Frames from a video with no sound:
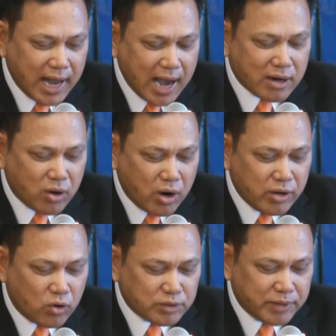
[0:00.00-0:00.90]

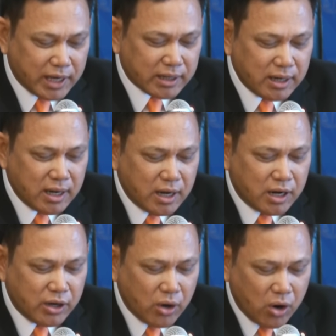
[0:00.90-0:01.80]

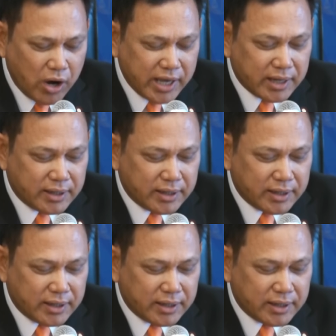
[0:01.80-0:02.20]
2567 โดย